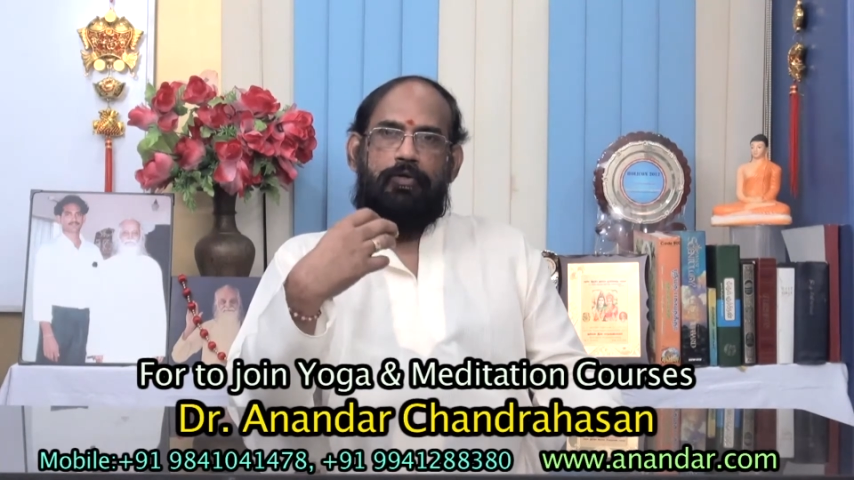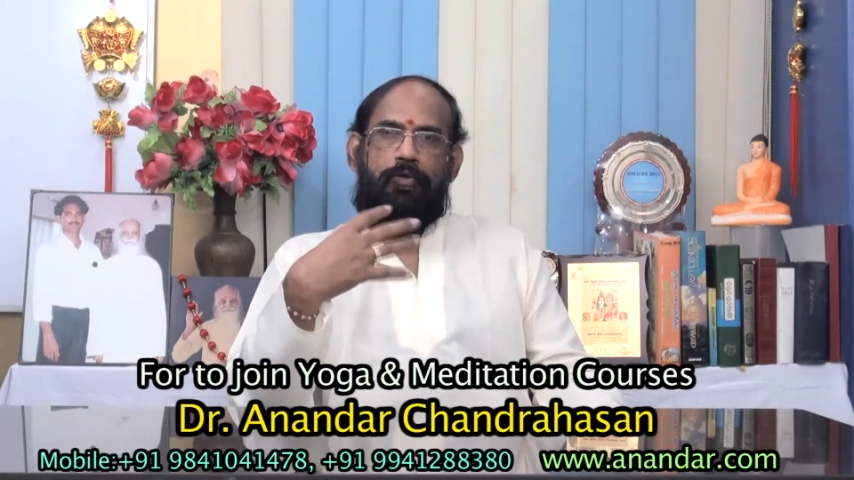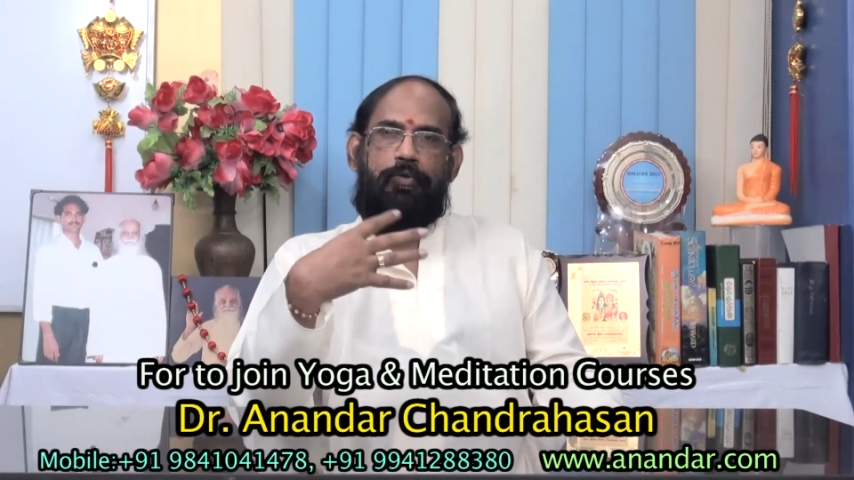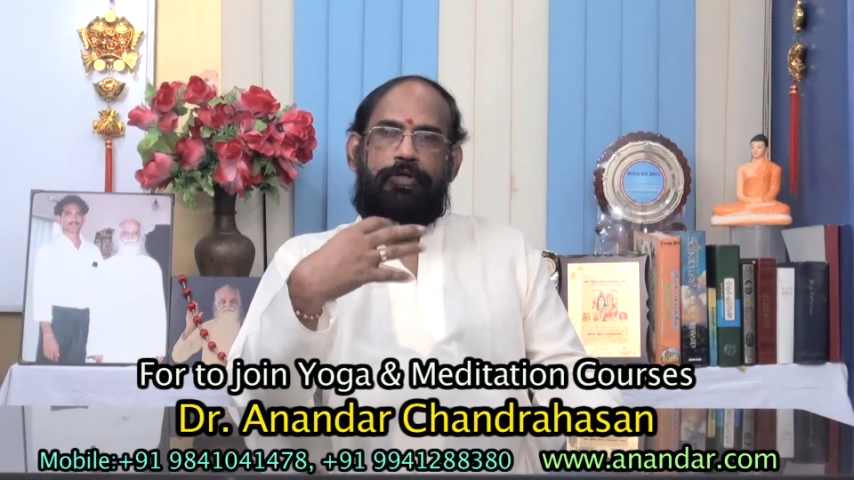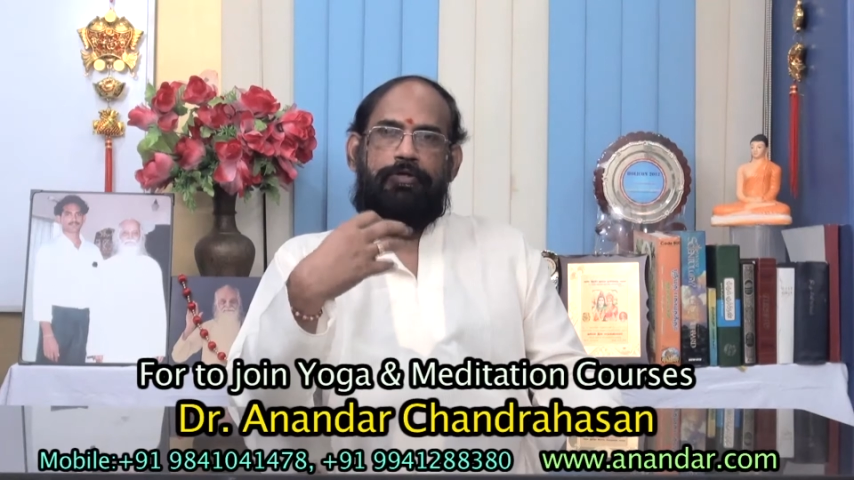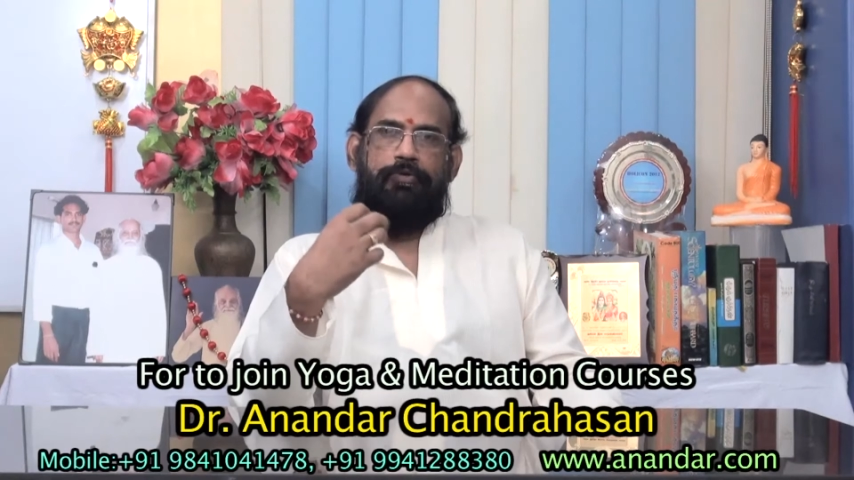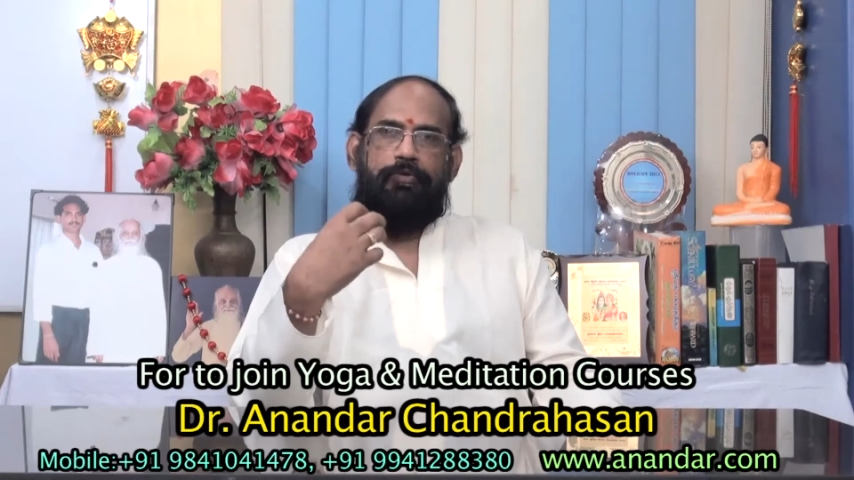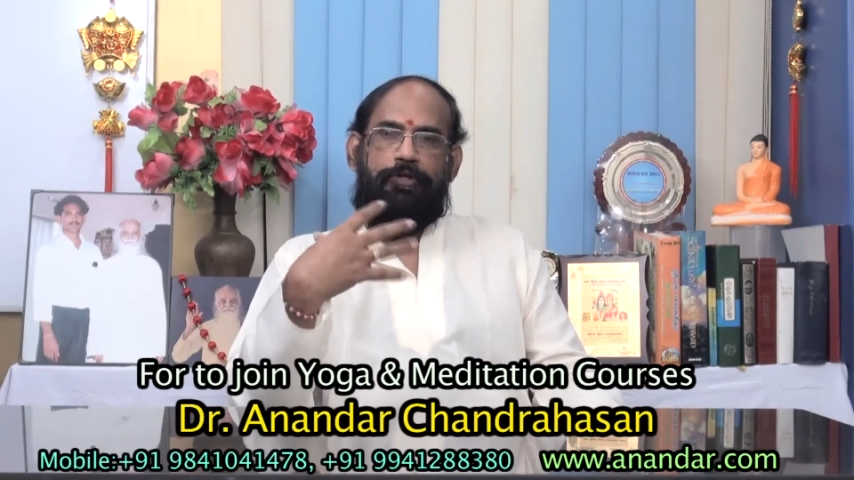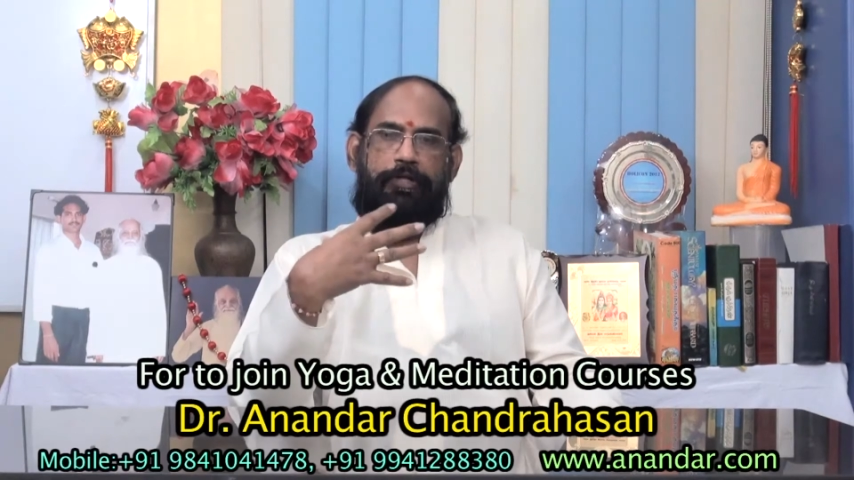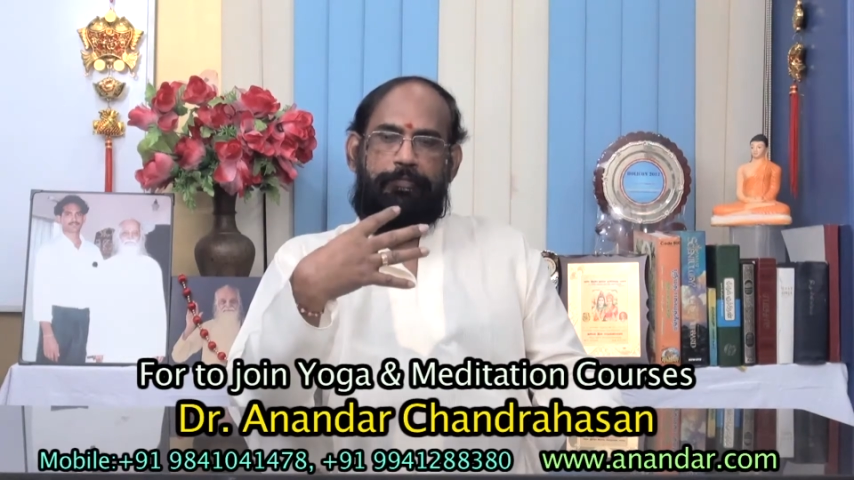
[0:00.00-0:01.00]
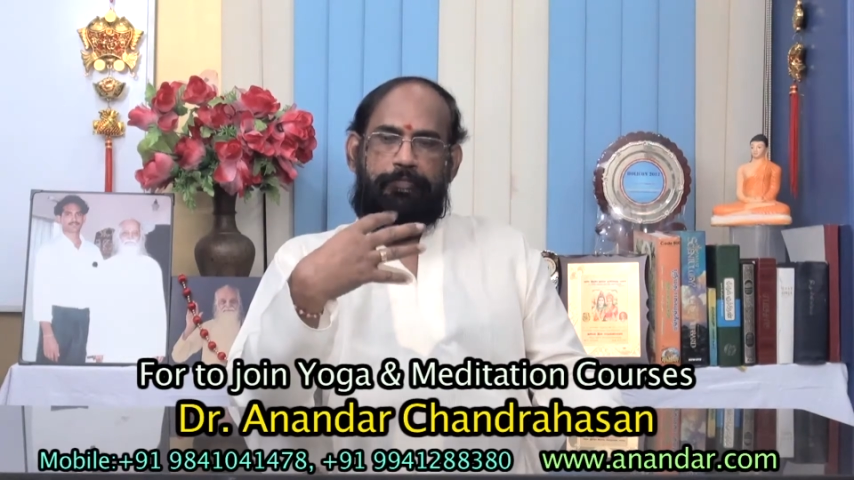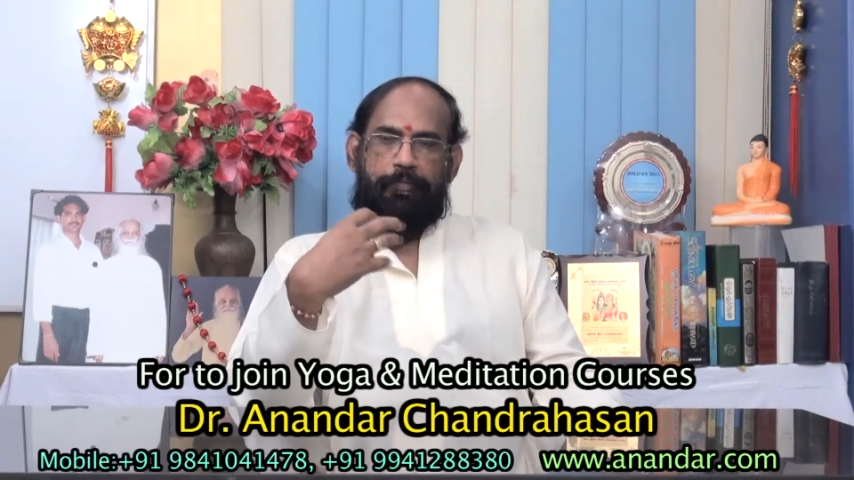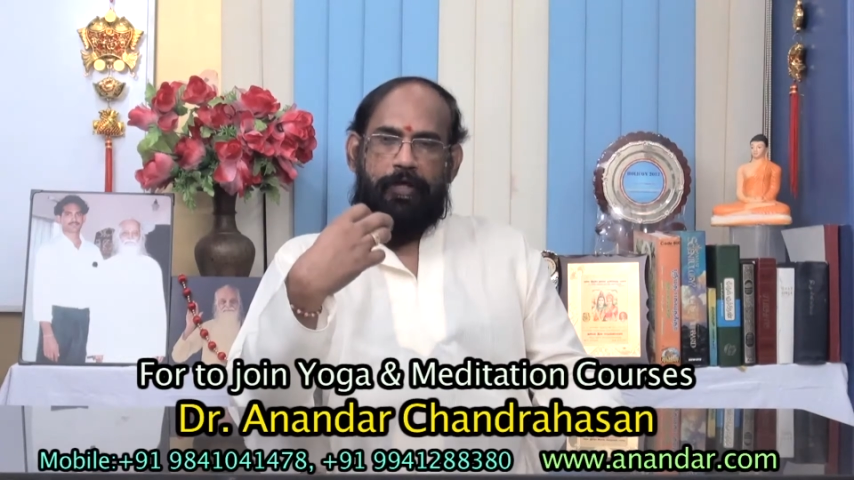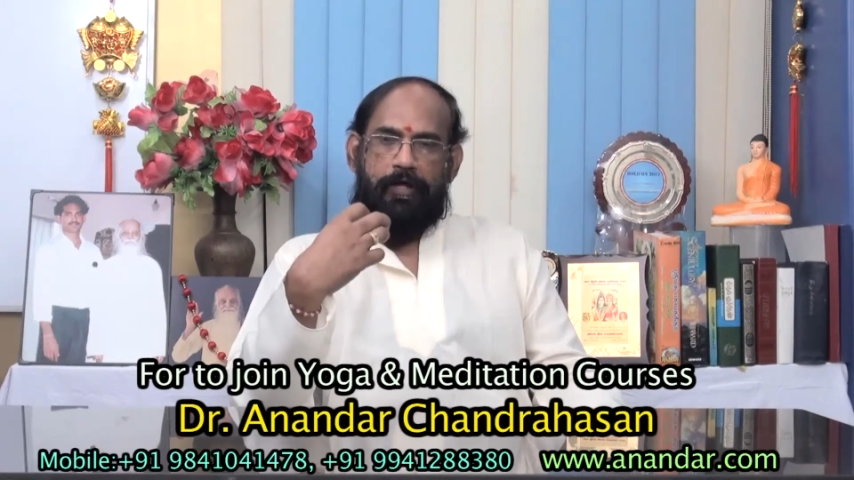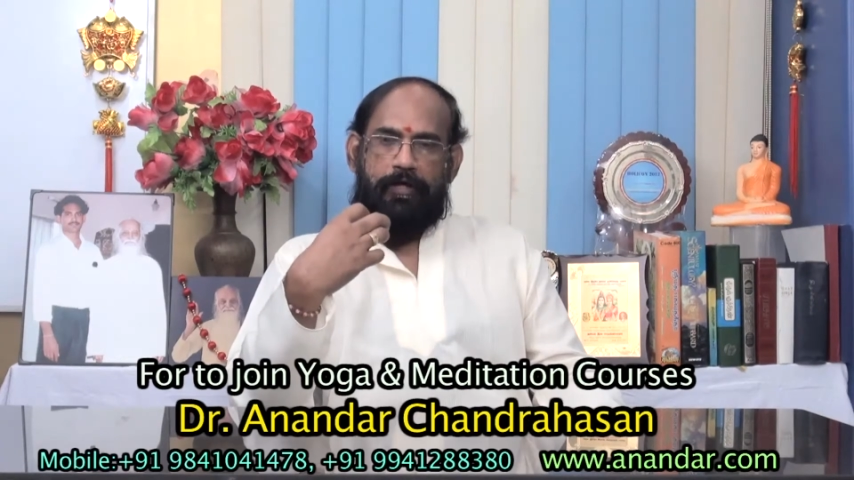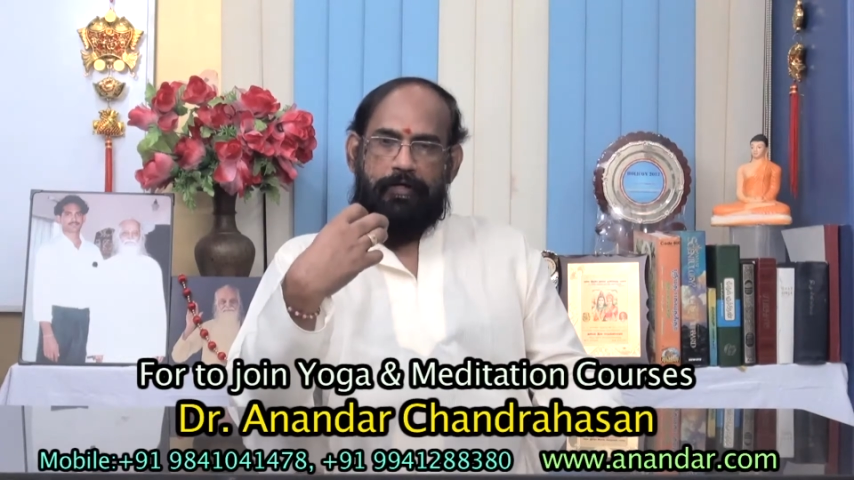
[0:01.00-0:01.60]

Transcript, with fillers: கோ இன் டு டீப்னா